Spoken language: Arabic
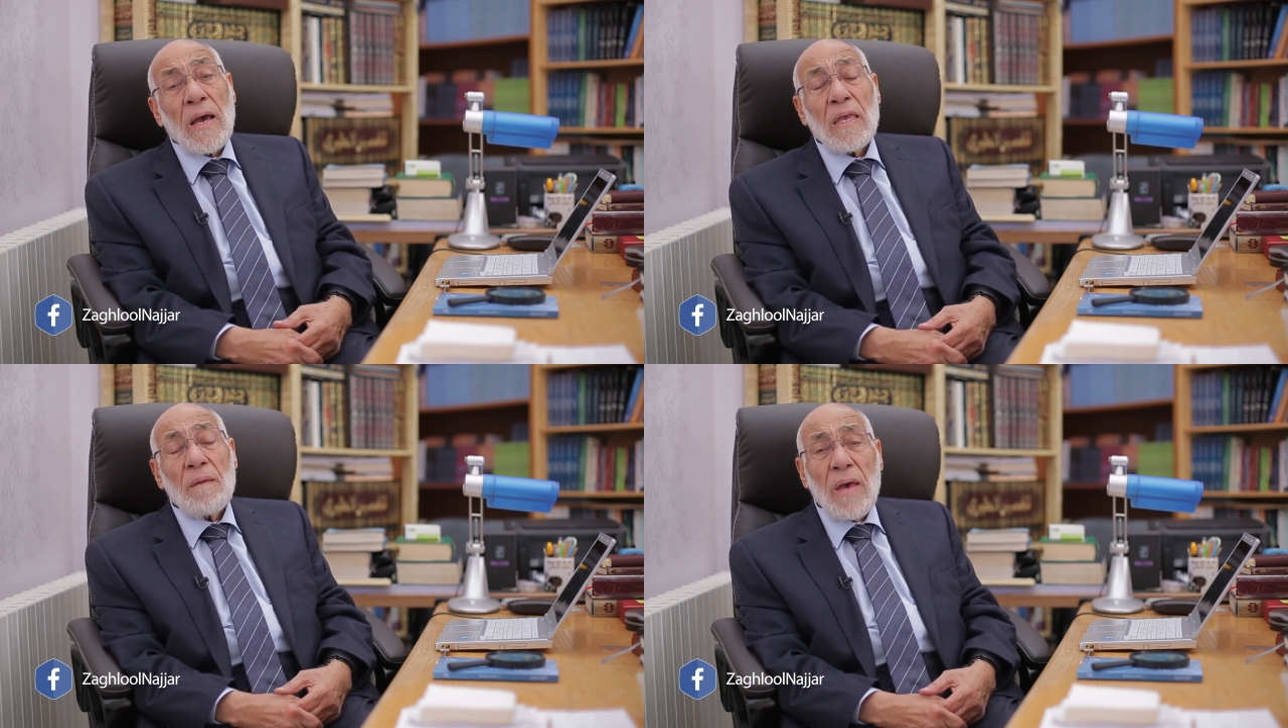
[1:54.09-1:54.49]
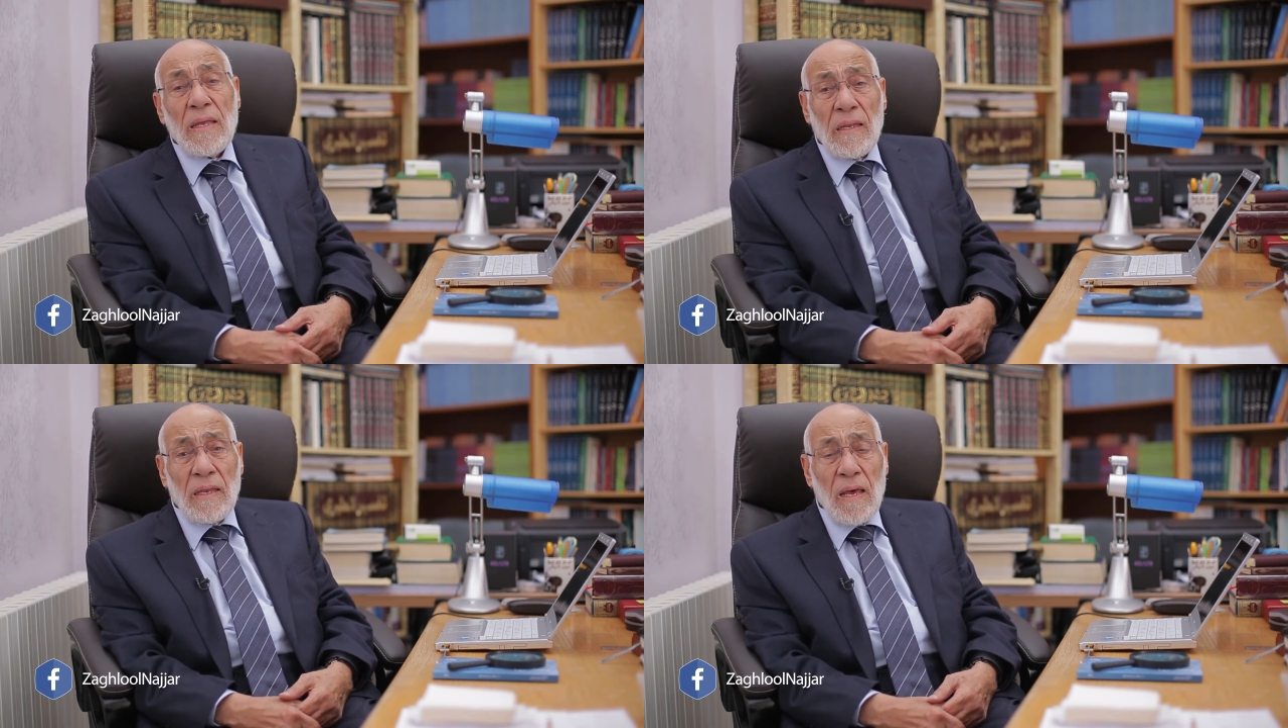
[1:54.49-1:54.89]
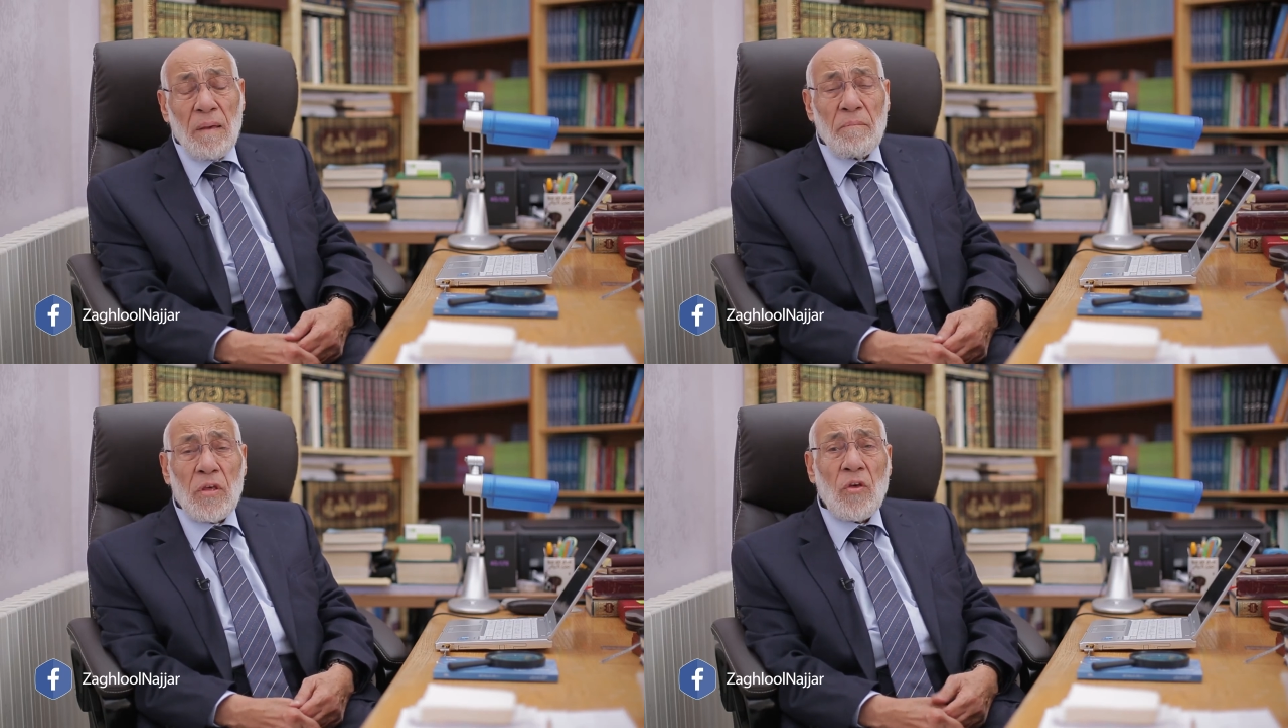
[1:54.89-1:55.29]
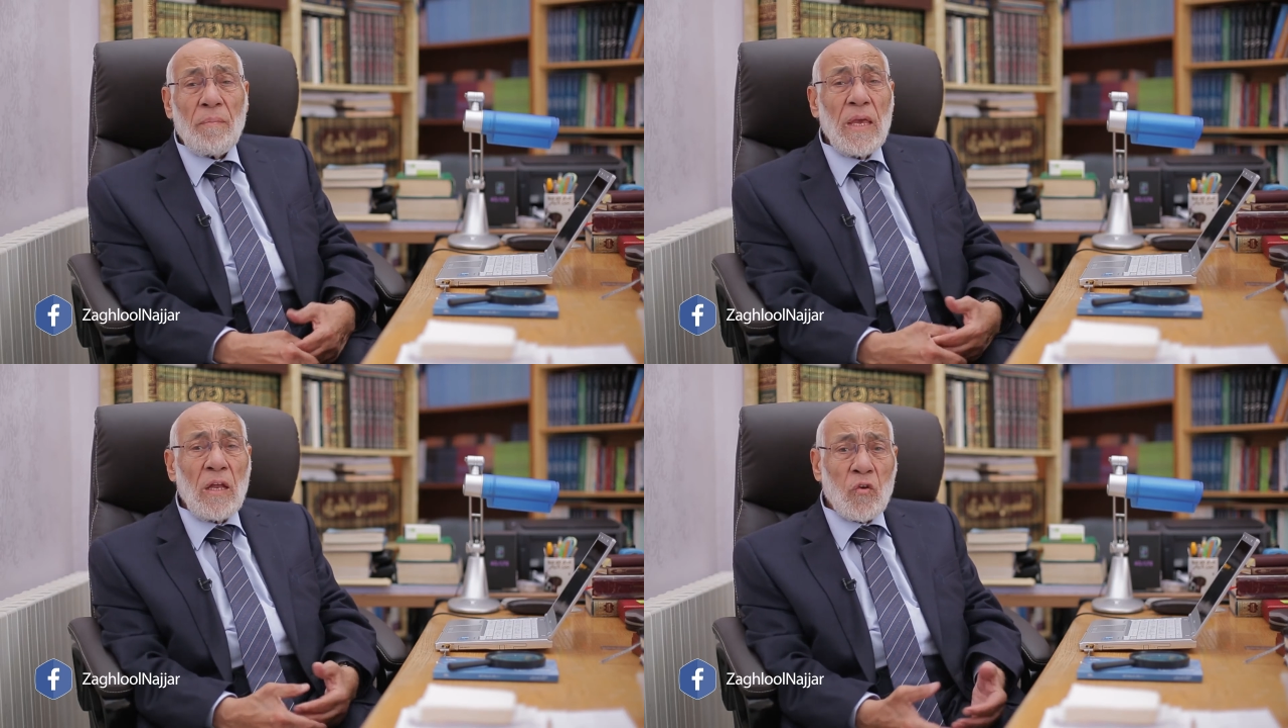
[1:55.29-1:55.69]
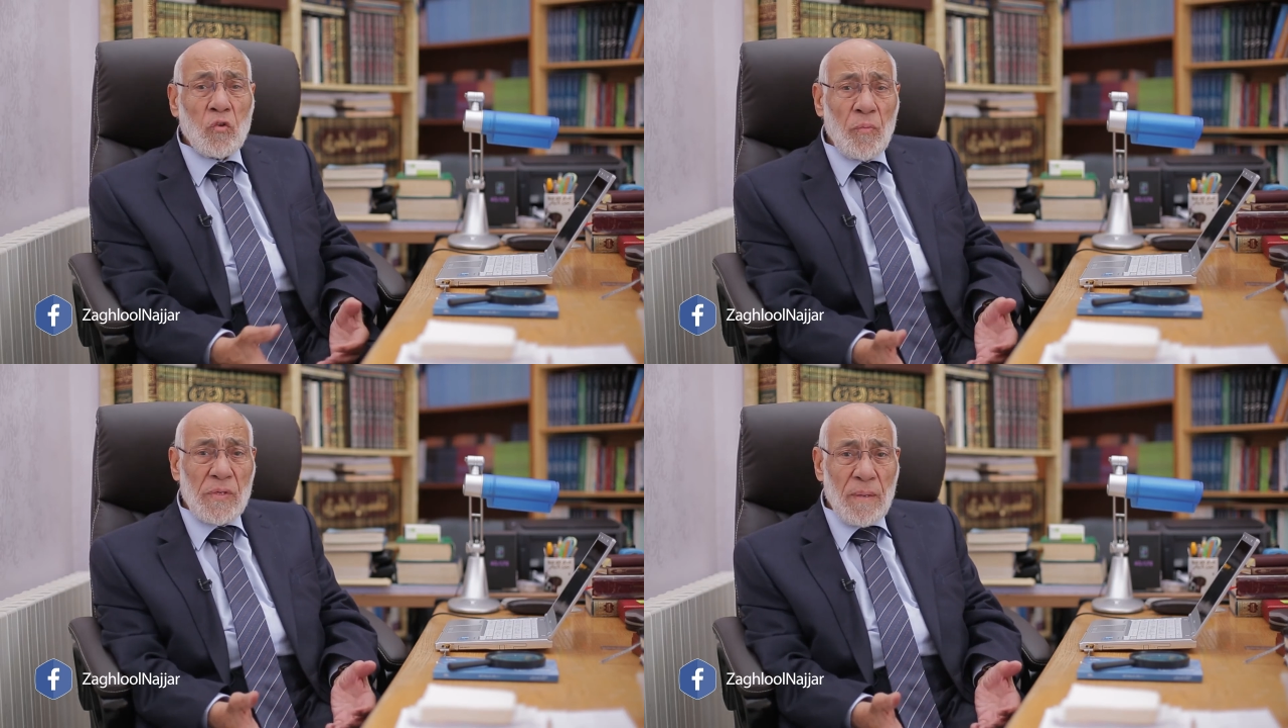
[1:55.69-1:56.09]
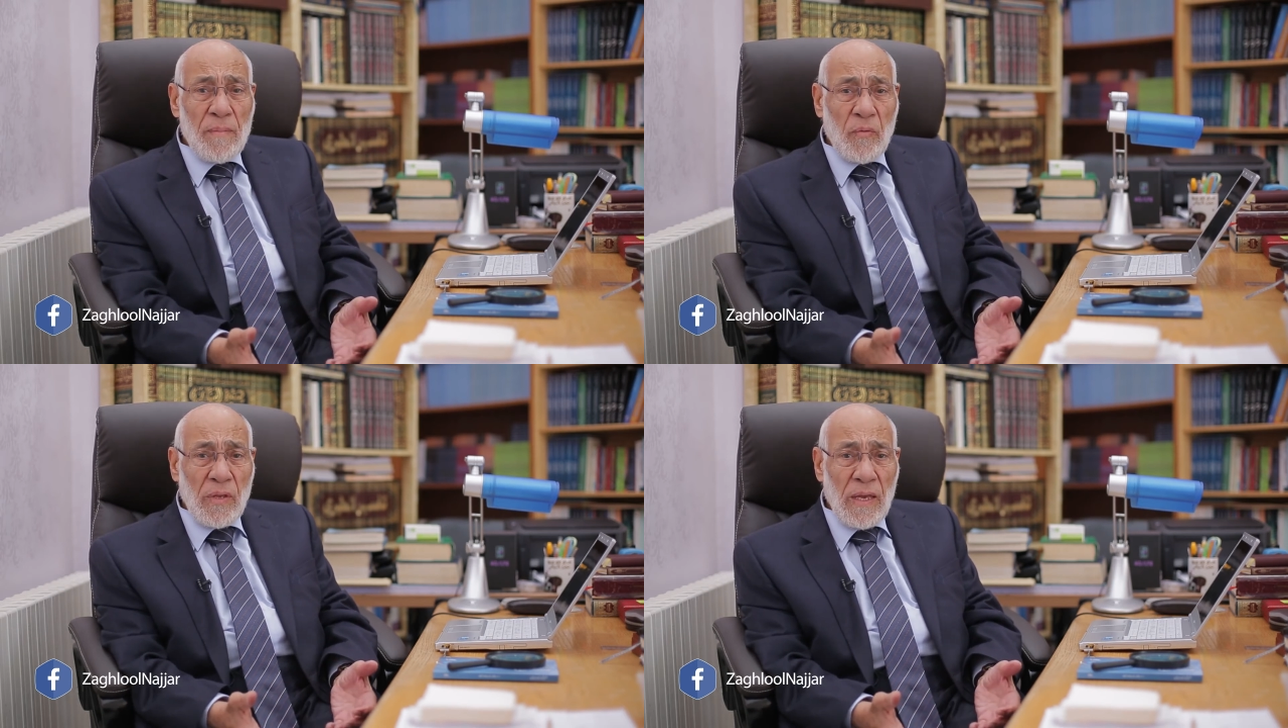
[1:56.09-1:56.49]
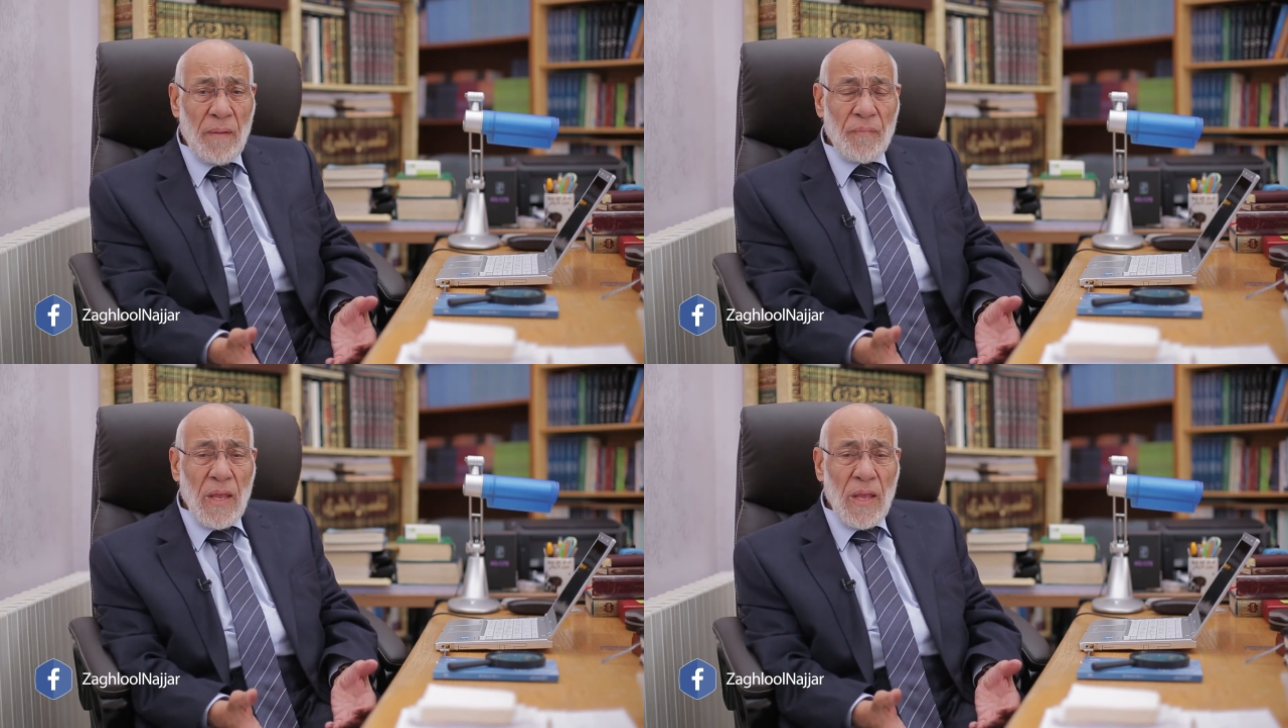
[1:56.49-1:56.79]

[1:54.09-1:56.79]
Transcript: إيماننا بجميع الكتب السماوية